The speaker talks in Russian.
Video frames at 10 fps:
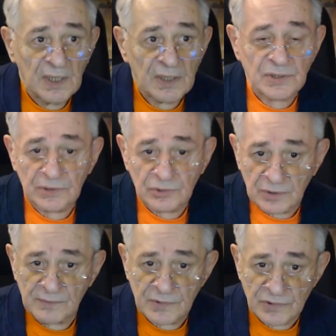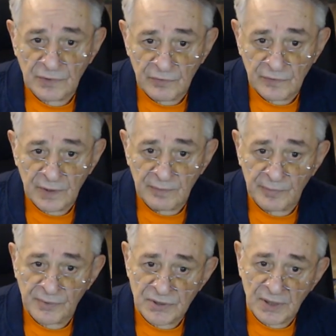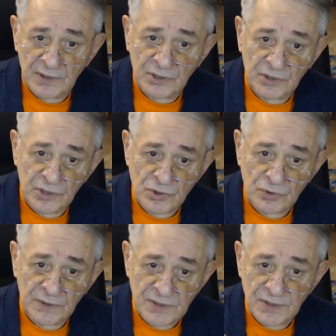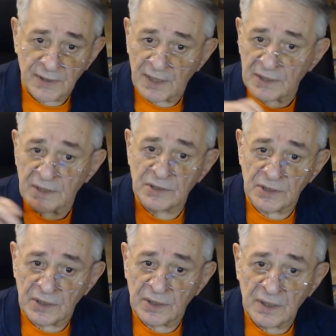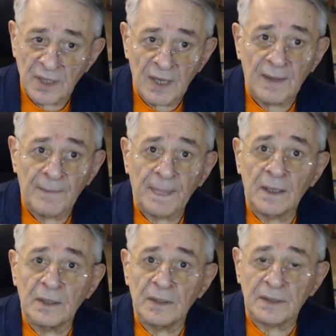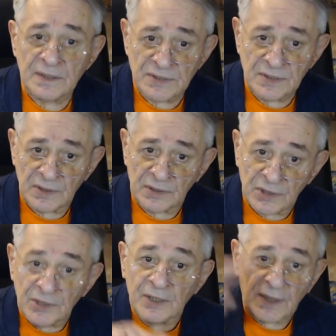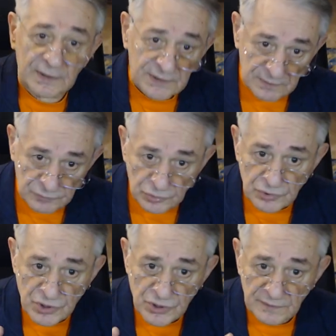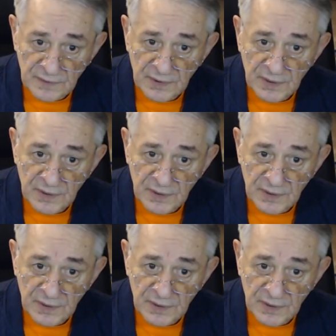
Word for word: с которым мы в свое время писали книжку «Национальная идея э, России. Генератор будущего».